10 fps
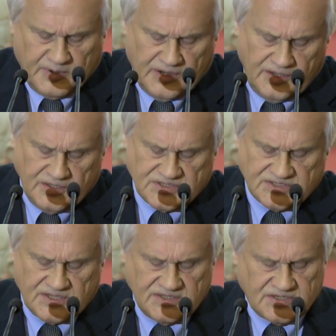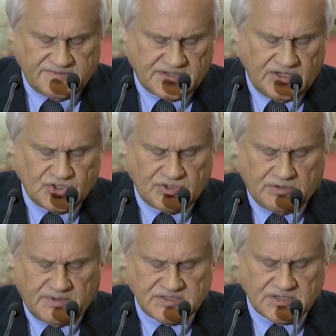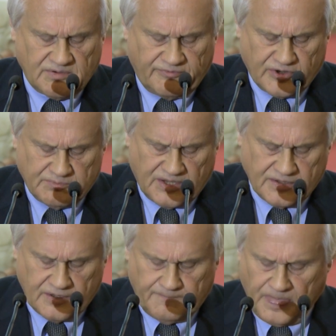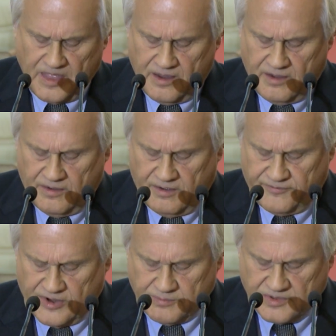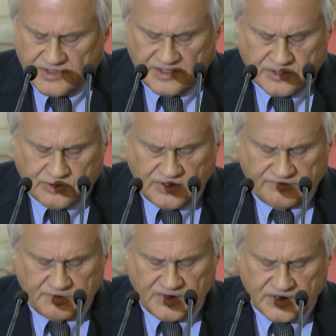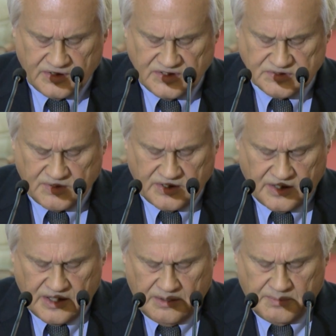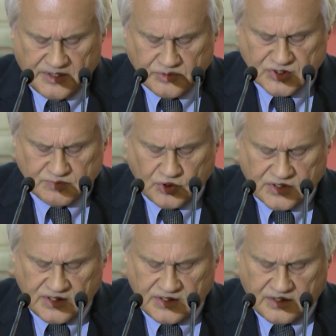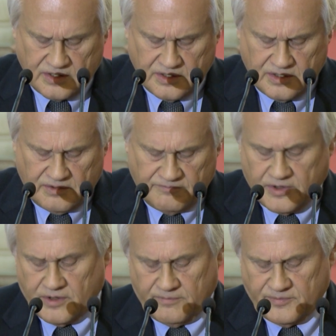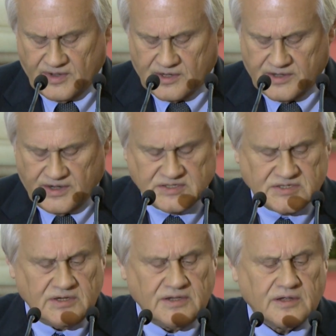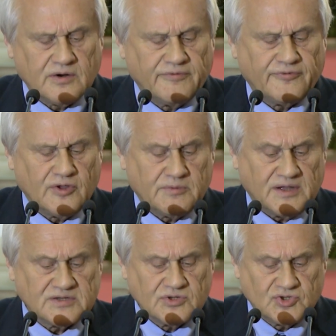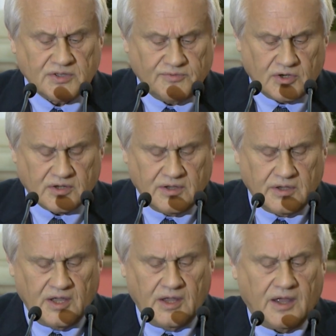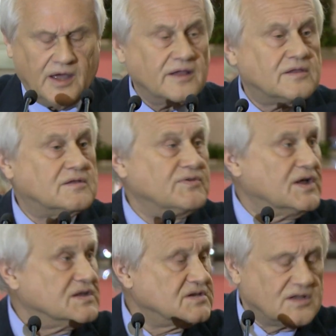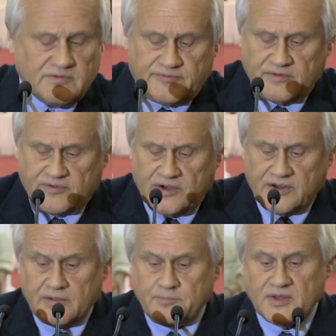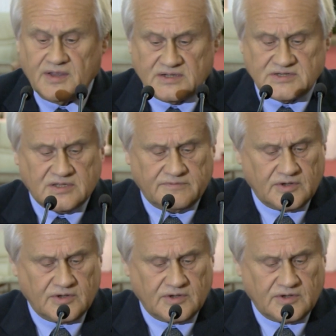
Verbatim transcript: в Берлине состоится встреча нормандского формата э, в рамках контрольного механизма, предусмотрена декларации лидеров Нормандской четверки от 12 февраля 2015